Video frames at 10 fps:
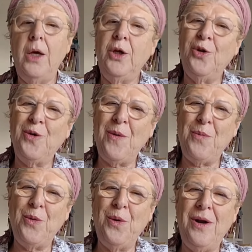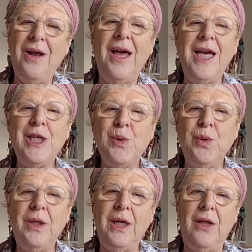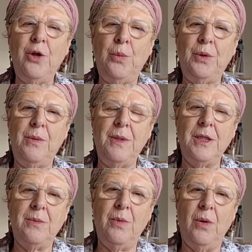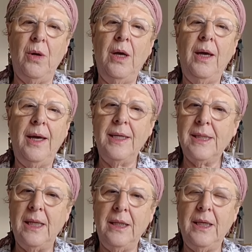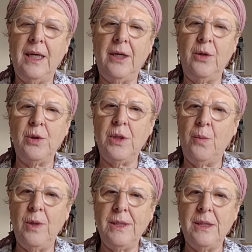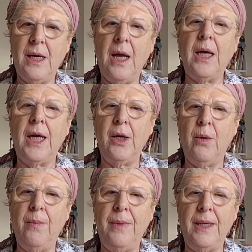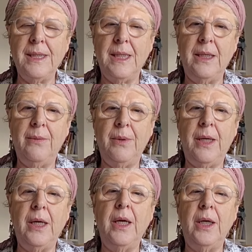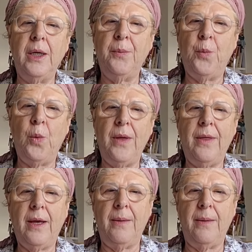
Yom Kippur es un día de optimismo es el día que nos demuestra que el hombre es libre y puede